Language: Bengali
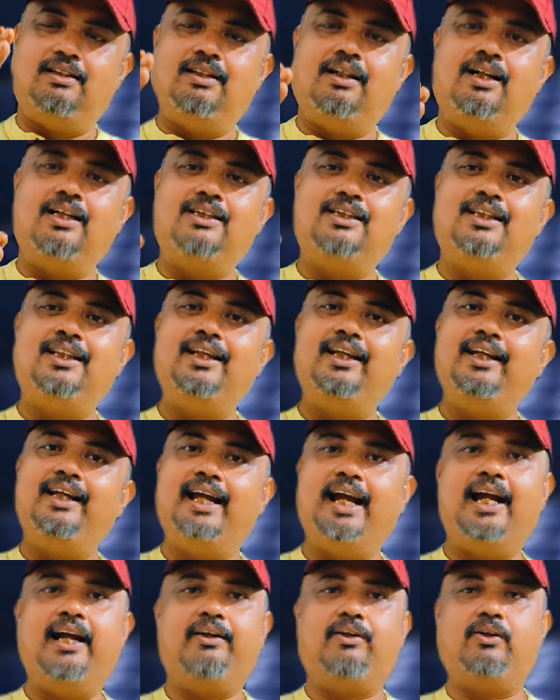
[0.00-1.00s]
দার্জিলিং
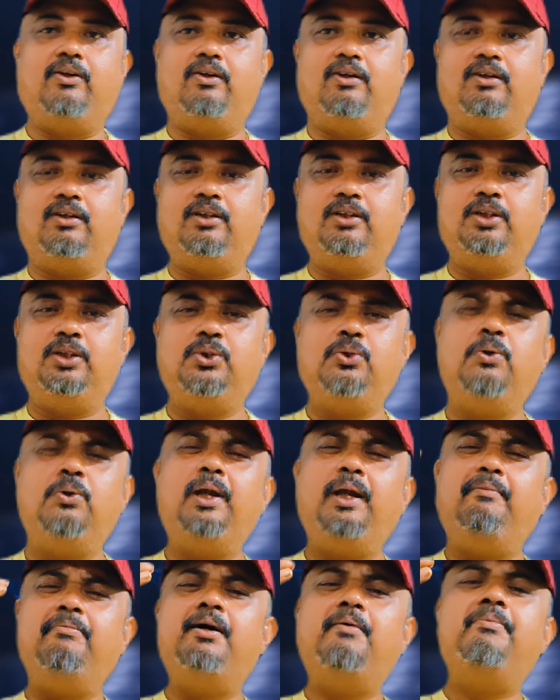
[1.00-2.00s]
গ্যাংটক তো
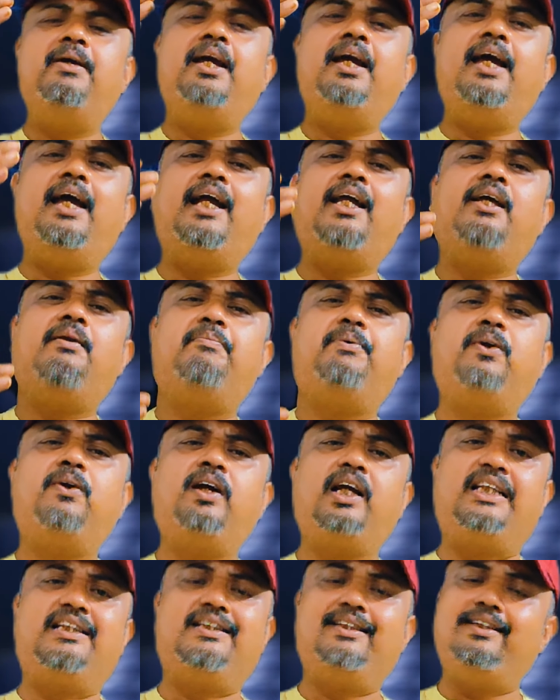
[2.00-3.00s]
এভাবে একের পর
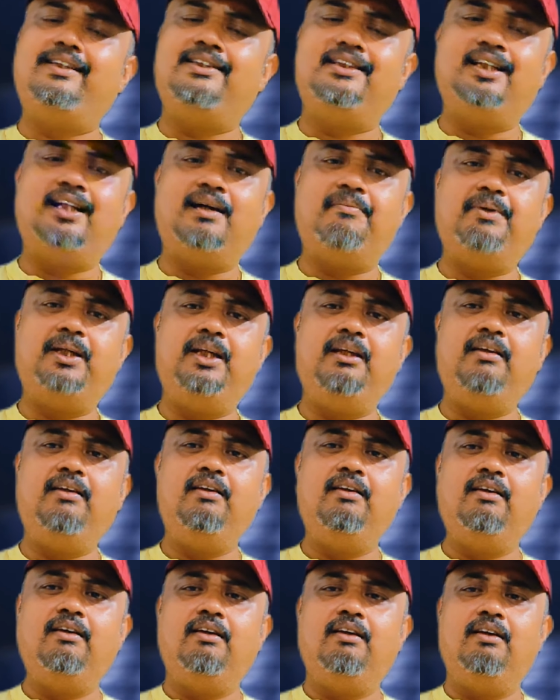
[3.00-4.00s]
এক সিরিজের আমি
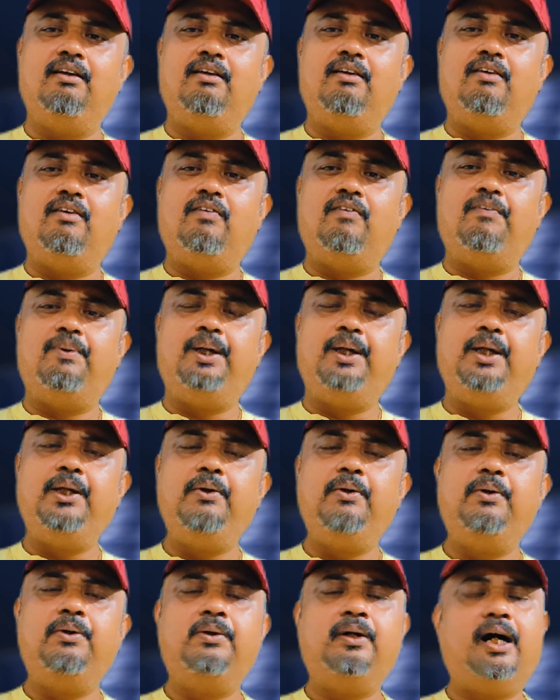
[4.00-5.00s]

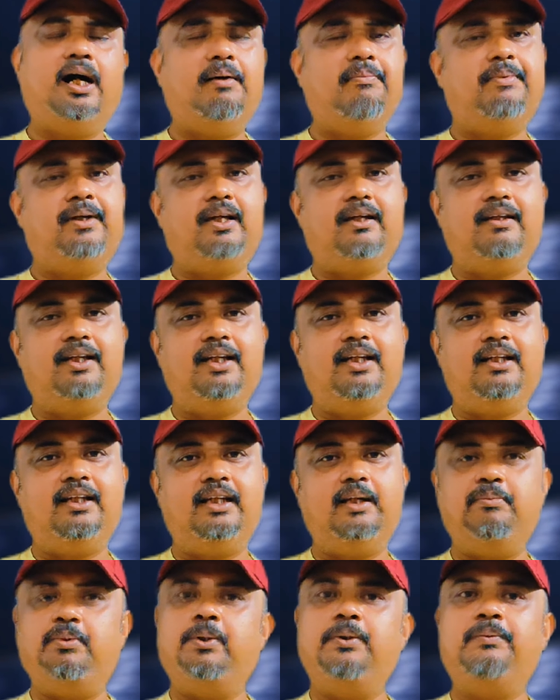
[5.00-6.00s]
ভিডিও আপনাদের
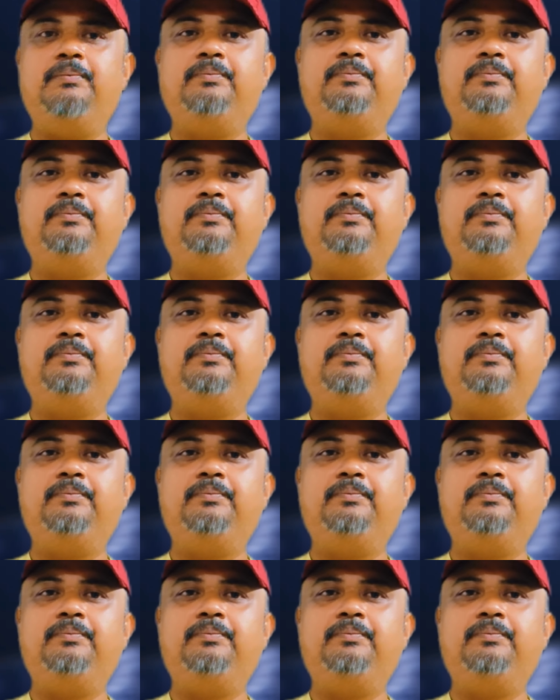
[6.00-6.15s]
দেব